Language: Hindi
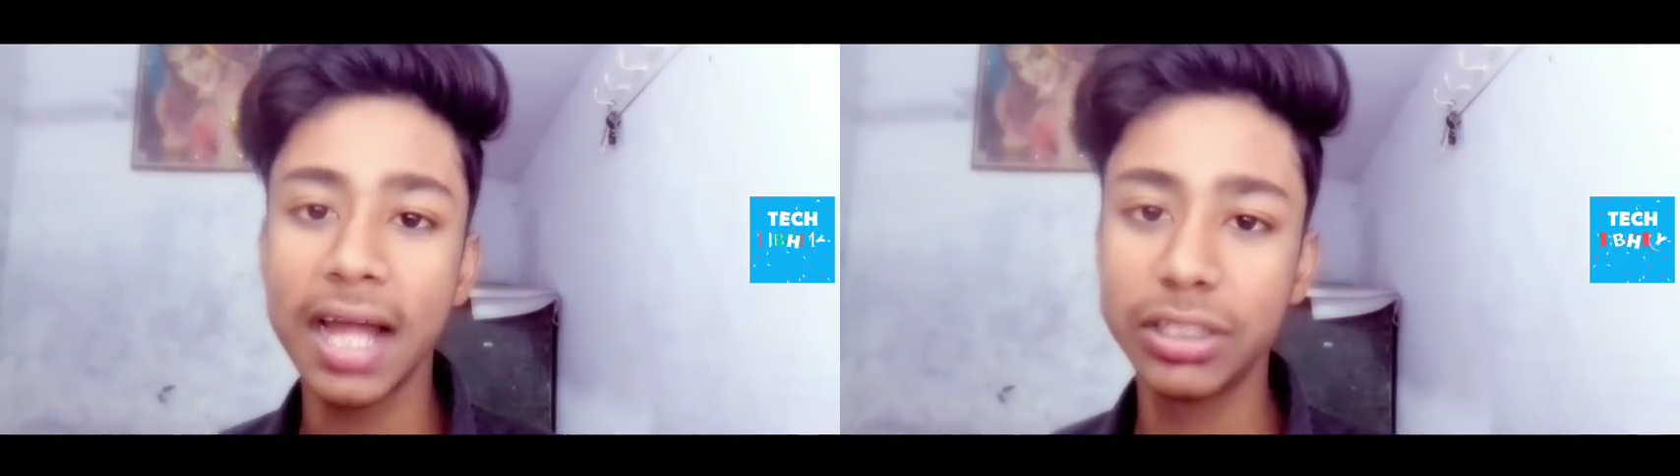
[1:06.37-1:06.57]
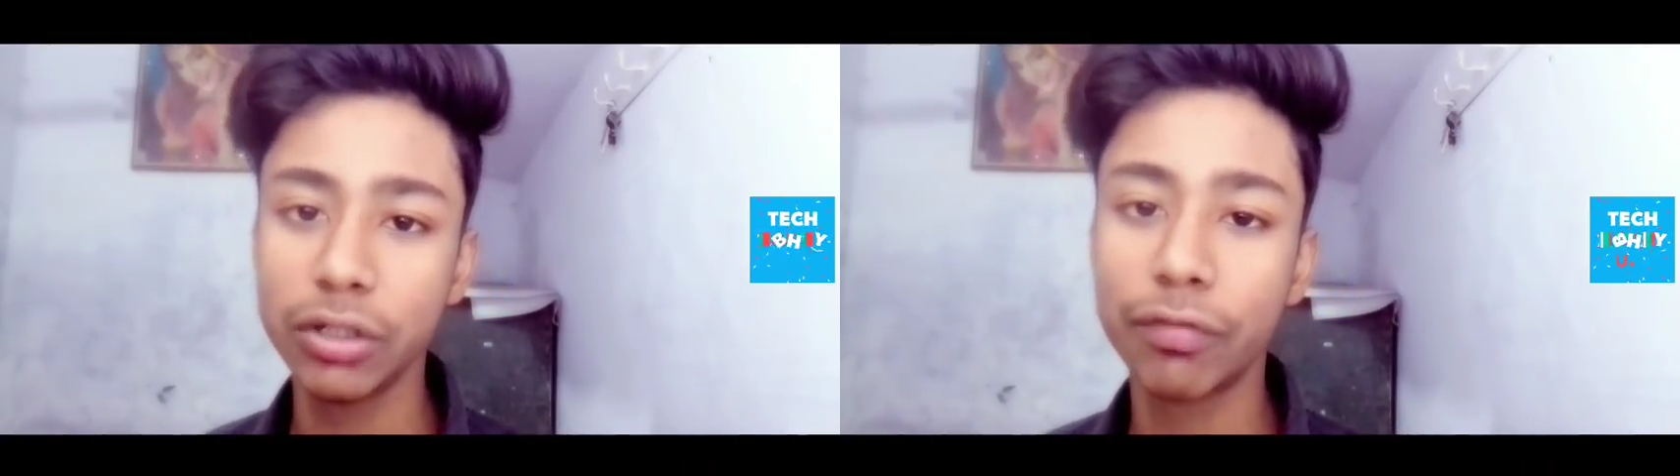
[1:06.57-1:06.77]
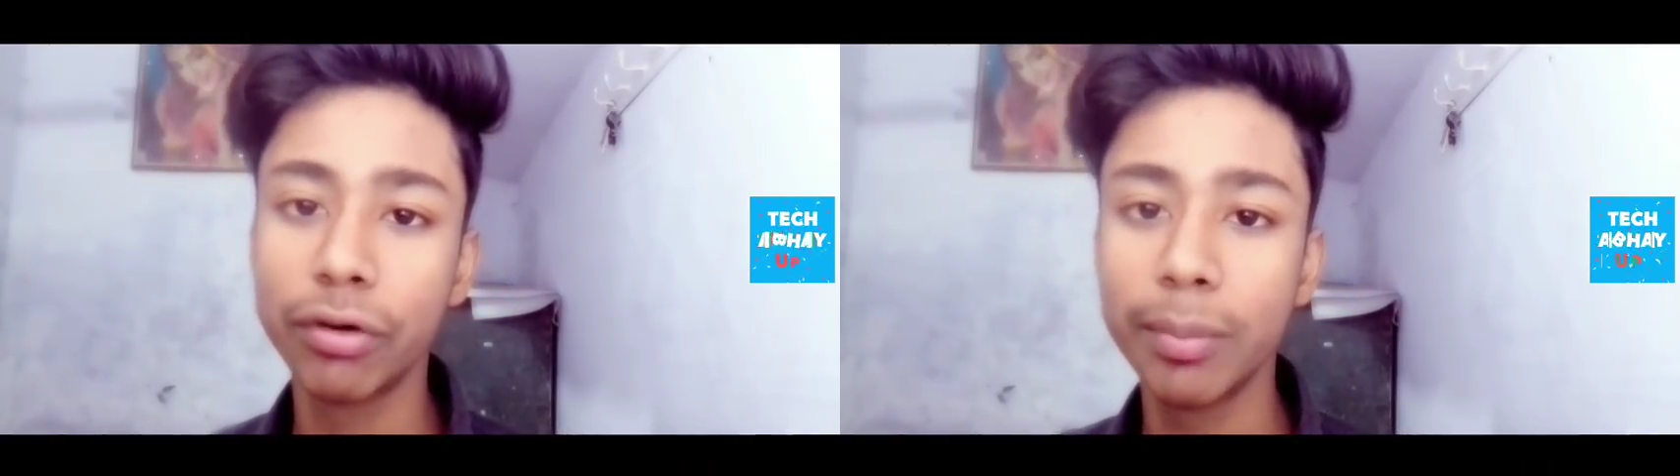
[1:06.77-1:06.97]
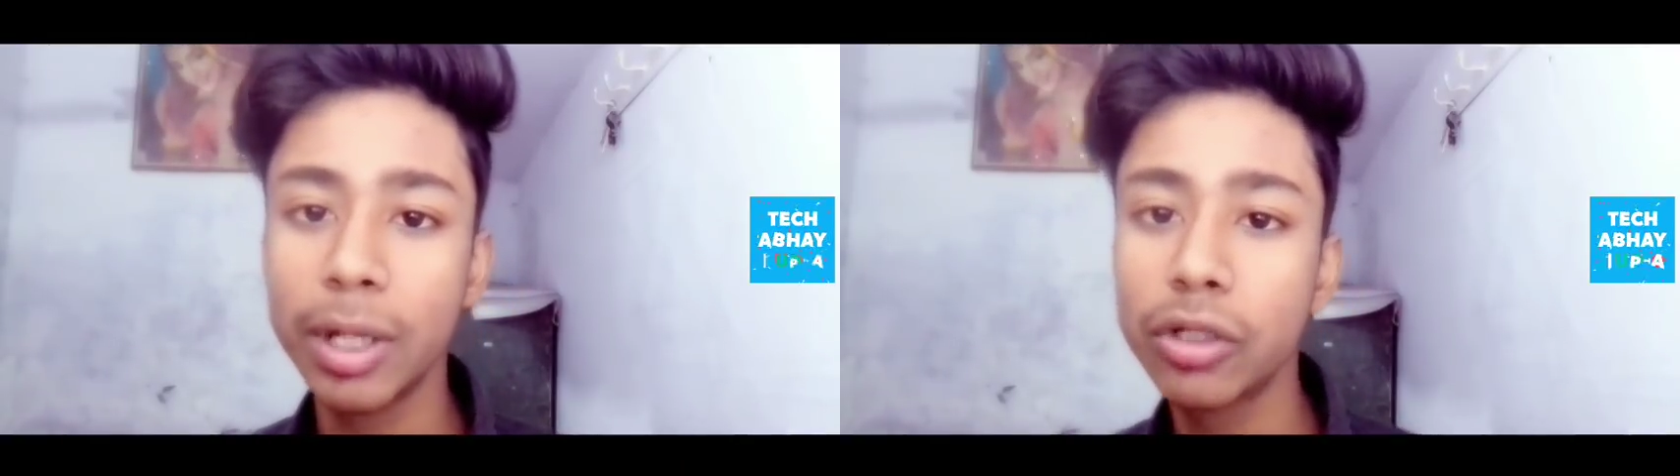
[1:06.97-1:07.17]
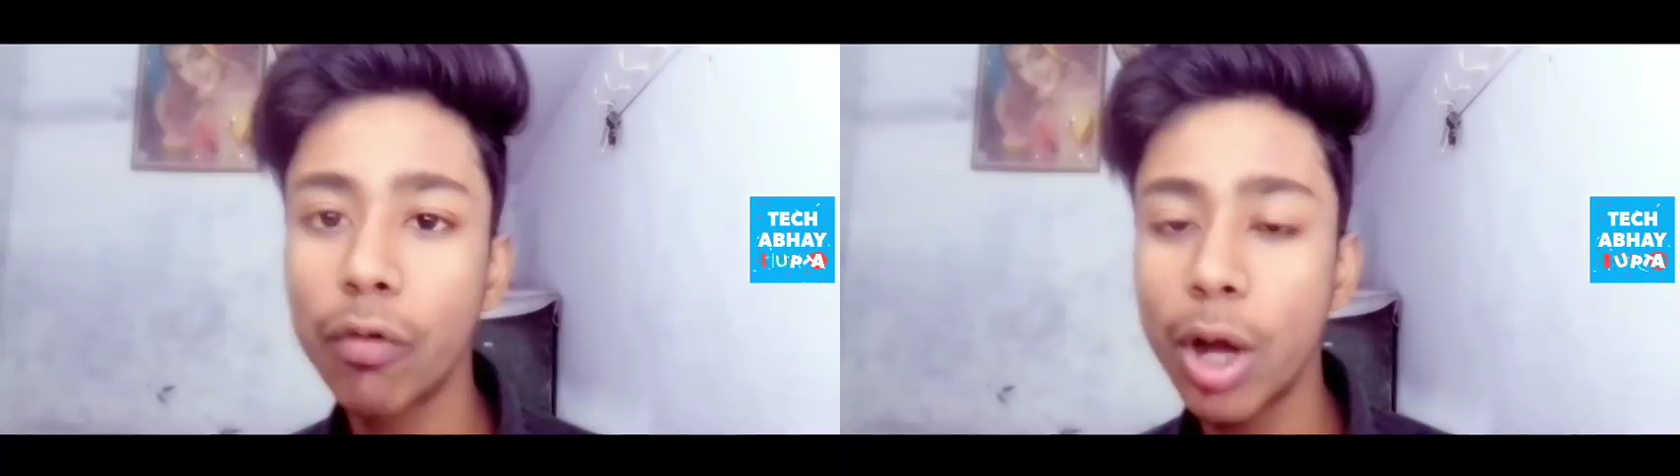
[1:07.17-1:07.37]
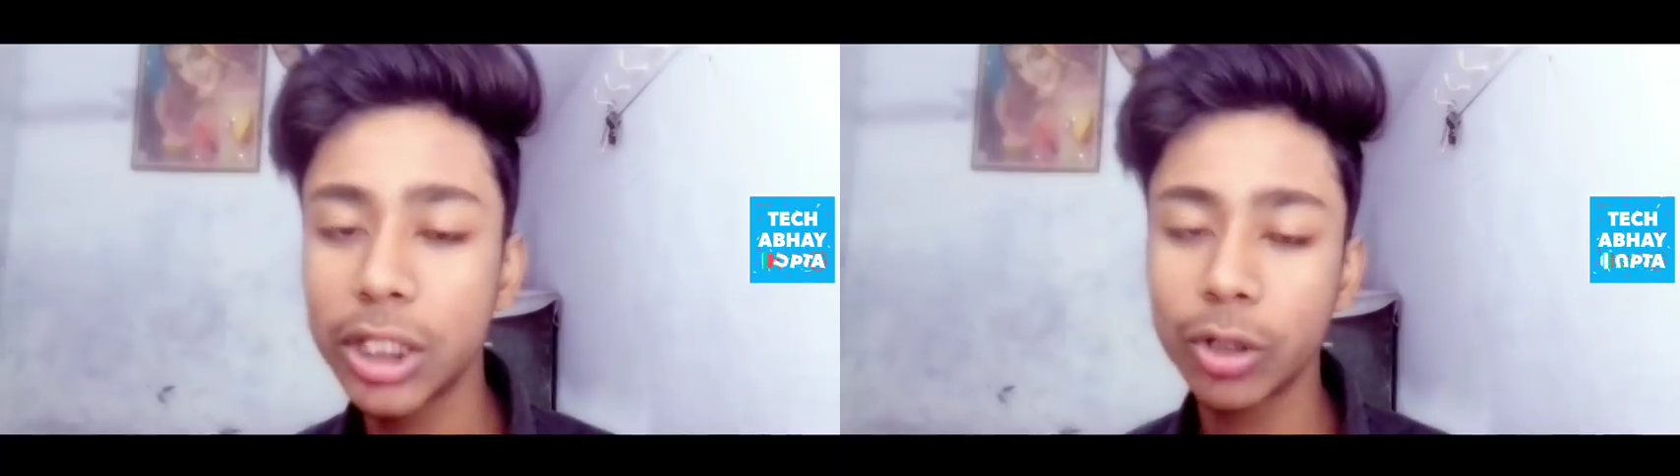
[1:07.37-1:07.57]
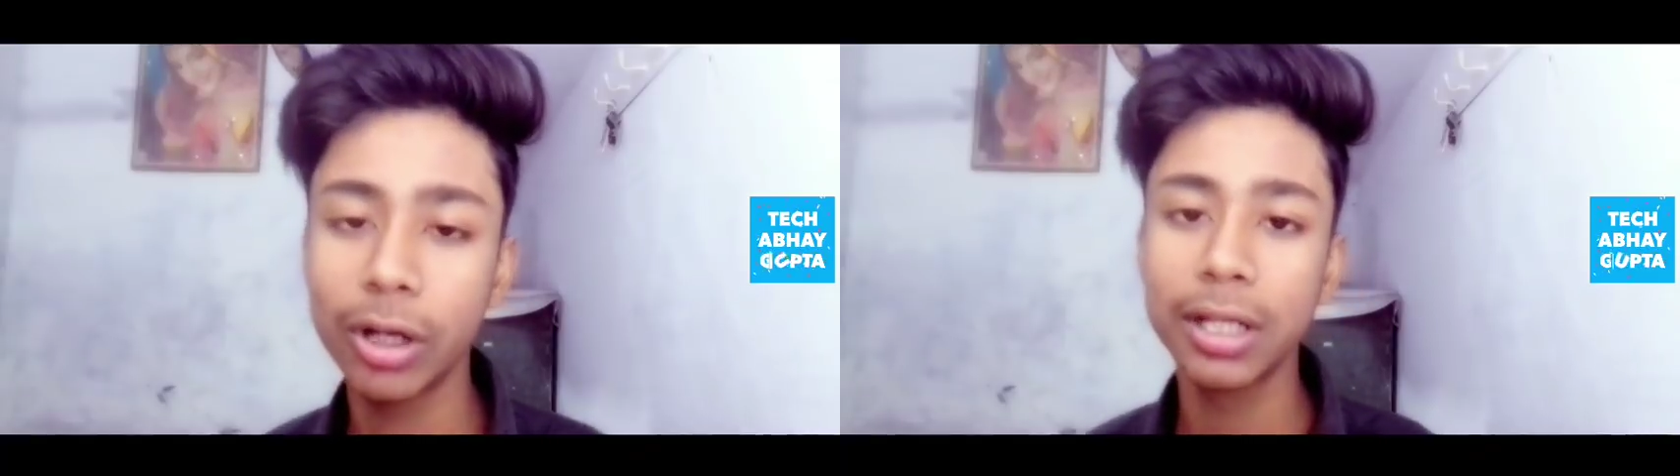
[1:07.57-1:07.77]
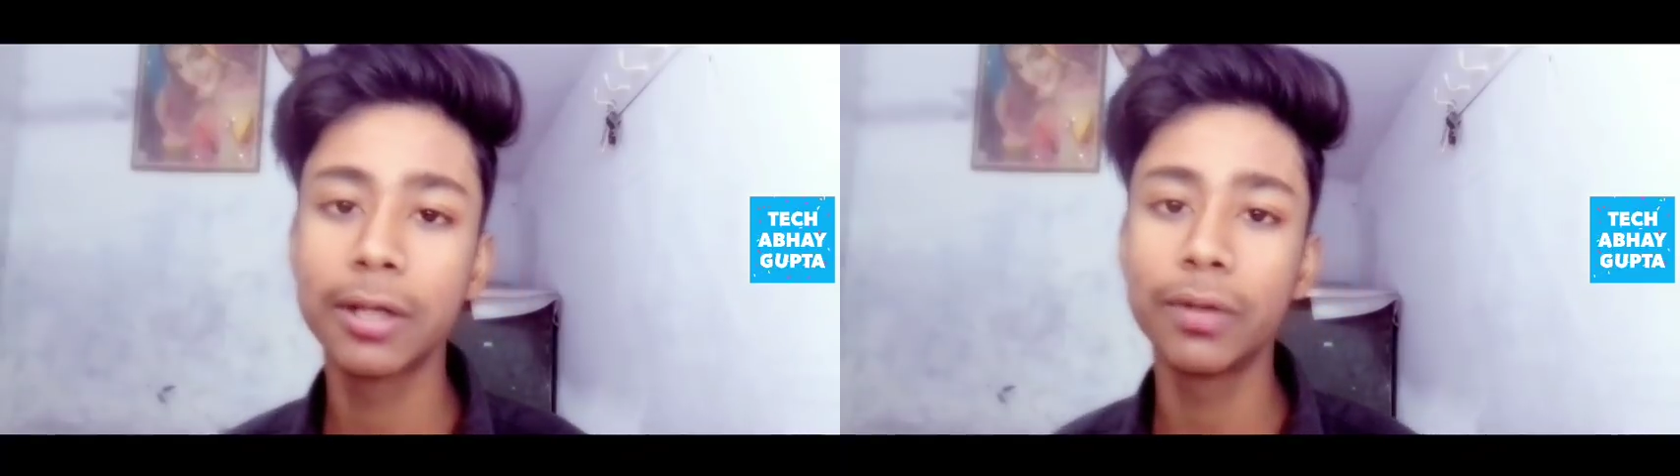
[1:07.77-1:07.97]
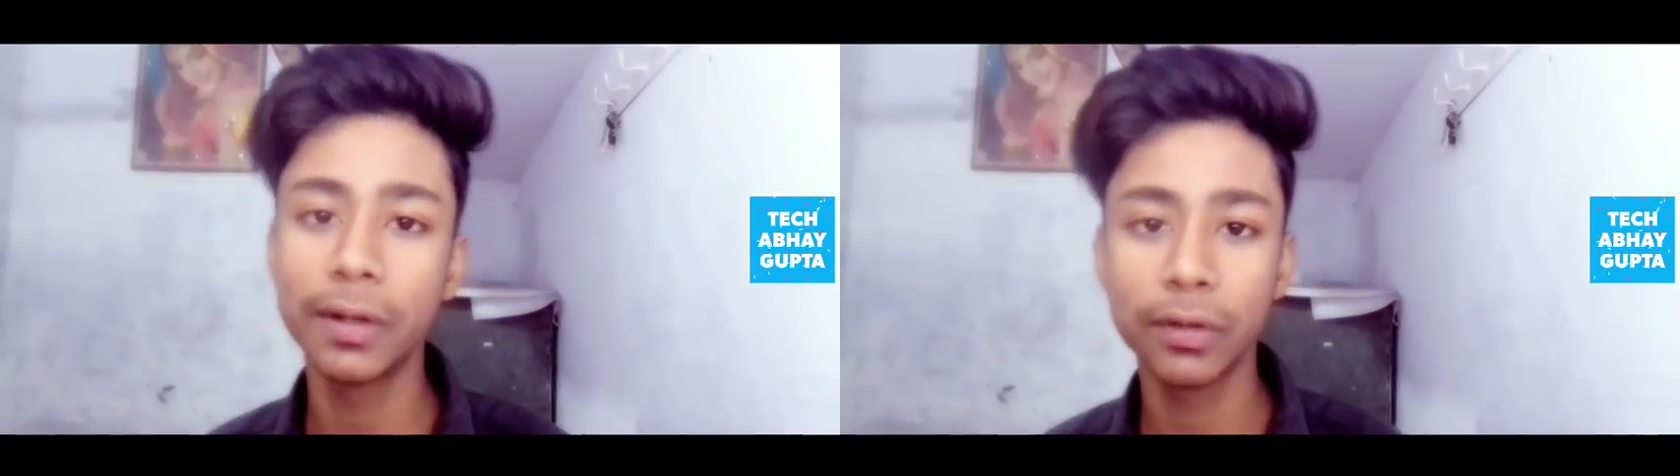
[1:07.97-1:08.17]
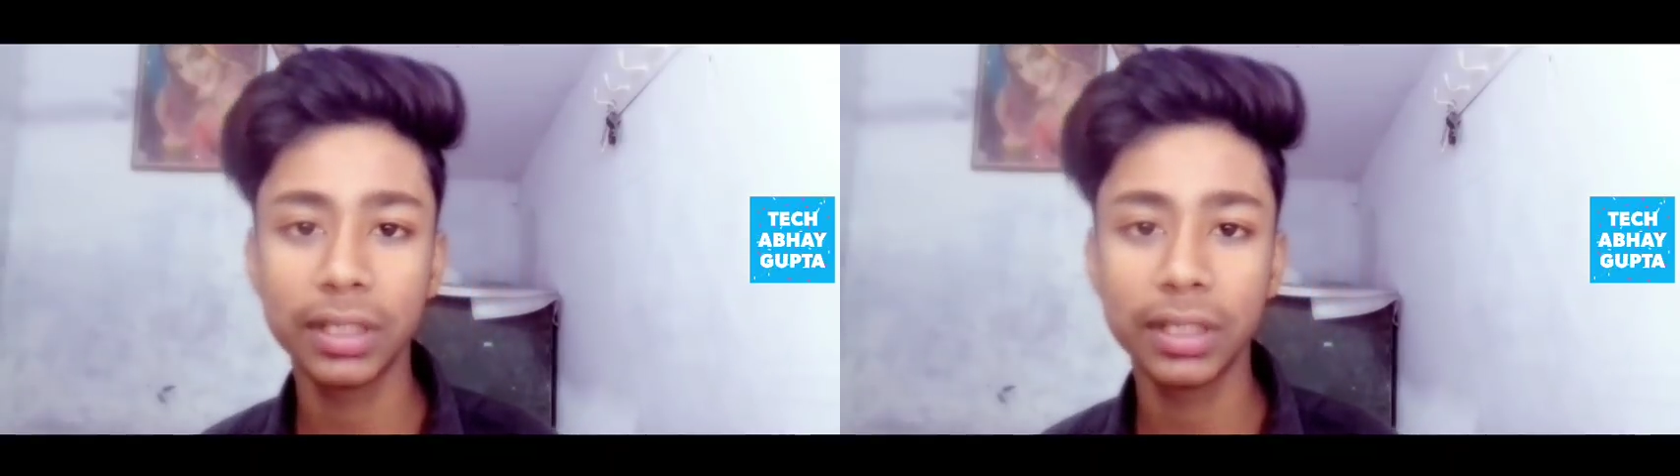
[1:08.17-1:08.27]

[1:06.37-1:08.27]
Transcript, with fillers: जियो फ़ोन में जो वॉइस कॉल क्यों नहीं